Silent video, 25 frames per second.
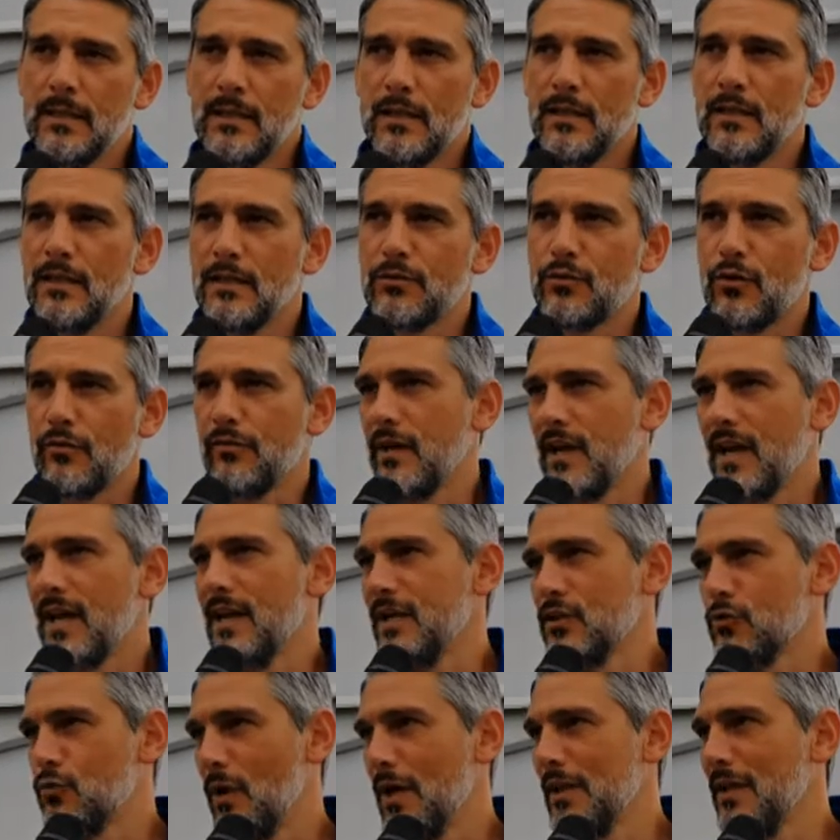eh, troverà una
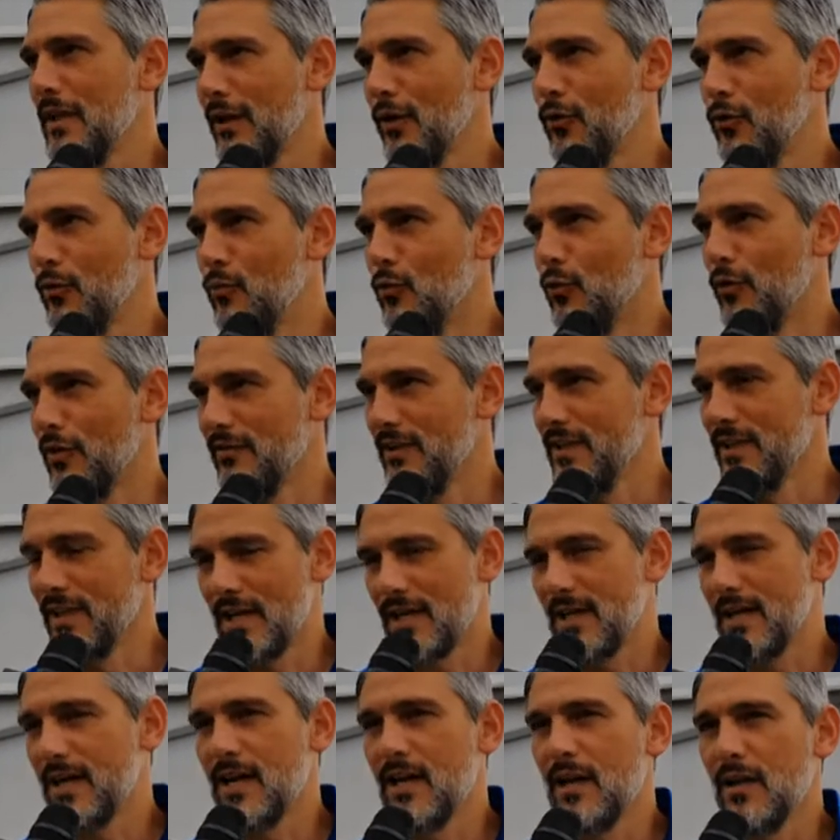squadra che comunque venderà
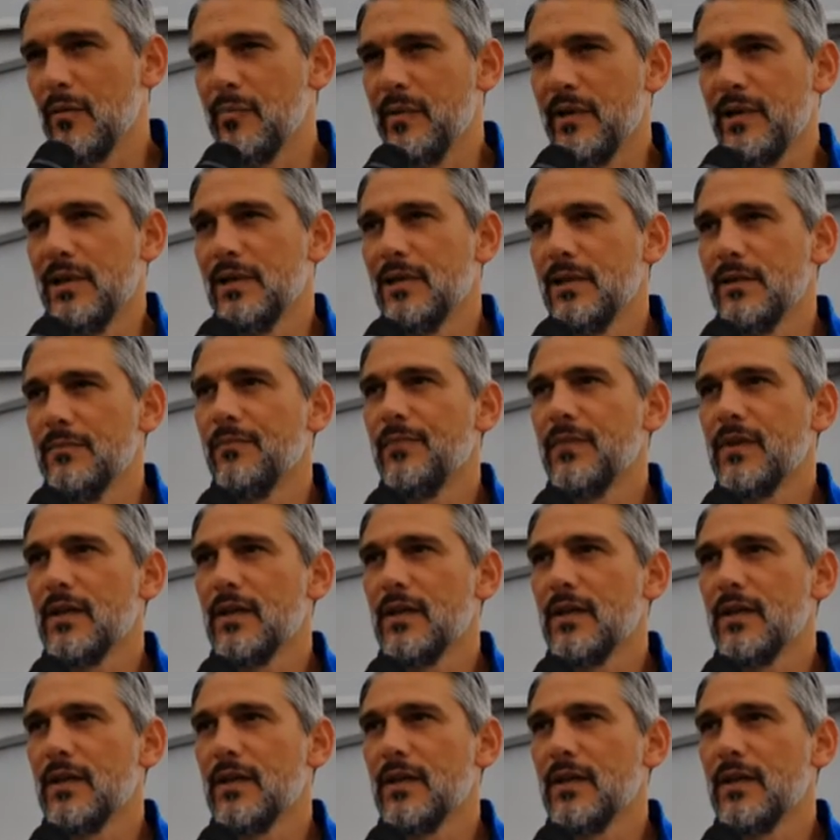cara alla pelle.